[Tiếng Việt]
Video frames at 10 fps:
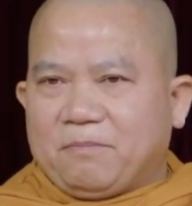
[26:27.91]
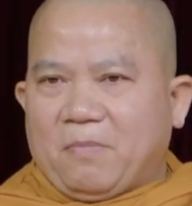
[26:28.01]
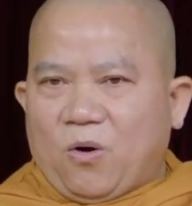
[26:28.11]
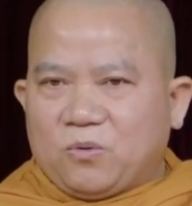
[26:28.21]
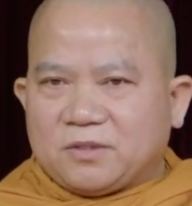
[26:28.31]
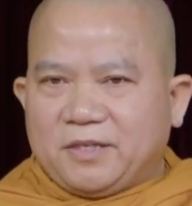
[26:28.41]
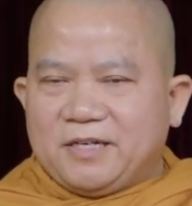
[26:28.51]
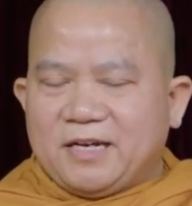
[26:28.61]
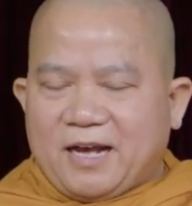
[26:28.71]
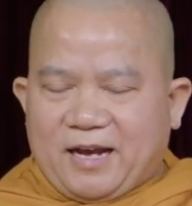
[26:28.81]
một
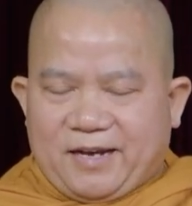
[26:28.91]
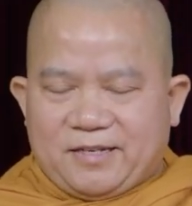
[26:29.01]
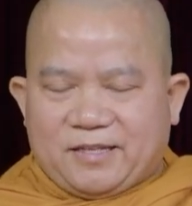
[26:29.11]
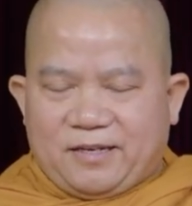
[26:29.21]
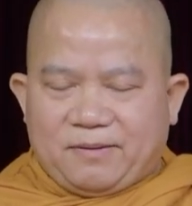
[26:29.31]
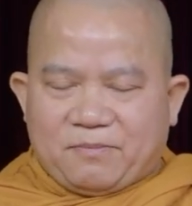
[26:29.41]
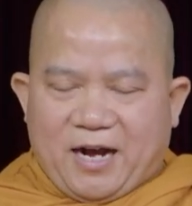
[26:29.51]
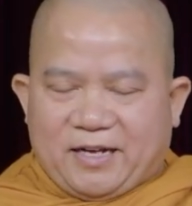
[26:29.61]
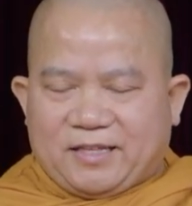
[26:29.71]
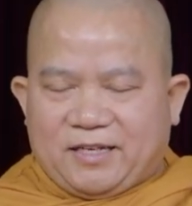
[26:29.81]
tiếng hai tiếng
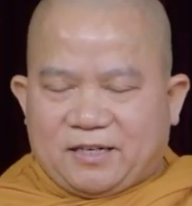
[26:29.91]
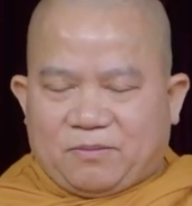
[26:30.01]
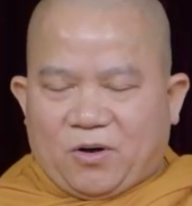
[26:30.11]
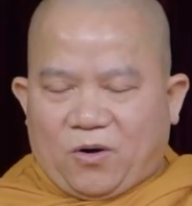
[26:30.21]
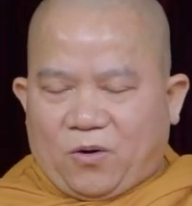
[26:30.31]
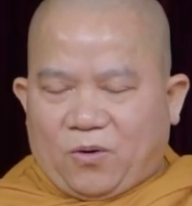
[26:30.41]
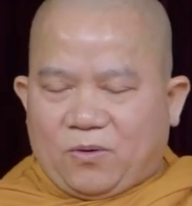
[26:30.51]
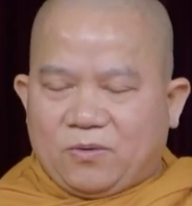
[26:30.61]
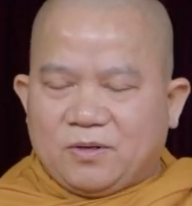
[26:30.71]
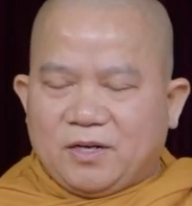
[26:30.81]
ba tiếng đồng hồ